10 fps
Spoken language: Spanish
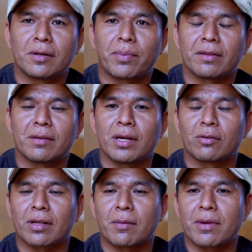
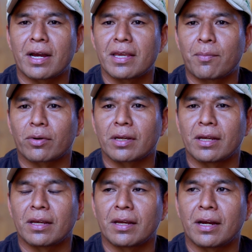emprendimiento también allá
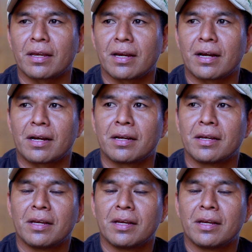porque allá